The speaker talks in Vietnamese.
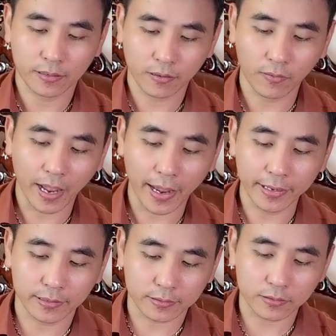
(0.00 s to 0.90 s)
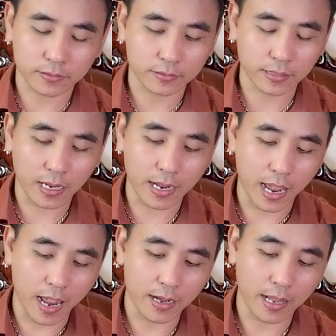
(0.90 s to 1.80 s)
còn lại tất
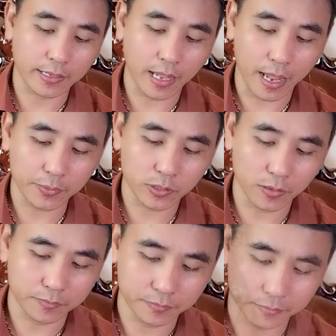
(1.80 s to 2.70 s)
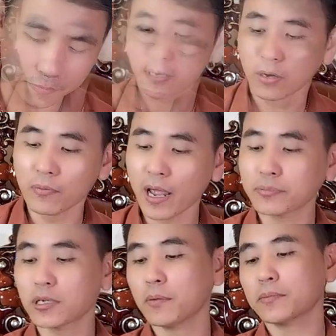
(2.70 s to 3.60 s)
cả là da epsom đối với
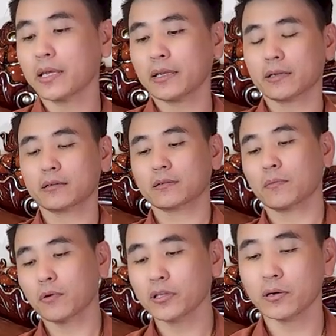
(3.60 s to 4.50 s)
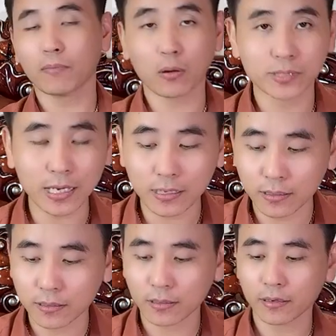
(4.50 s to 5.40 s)
epsom thì cũng có nhiều màu sắc
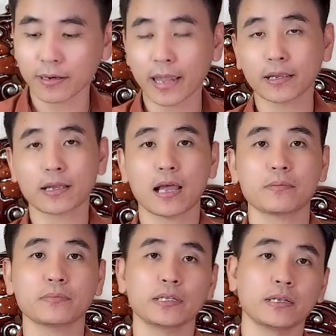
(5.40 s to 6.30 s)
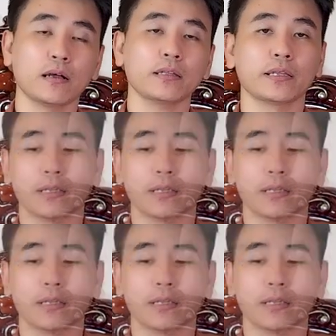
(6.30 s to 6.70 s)
đen cam hay gì đó thì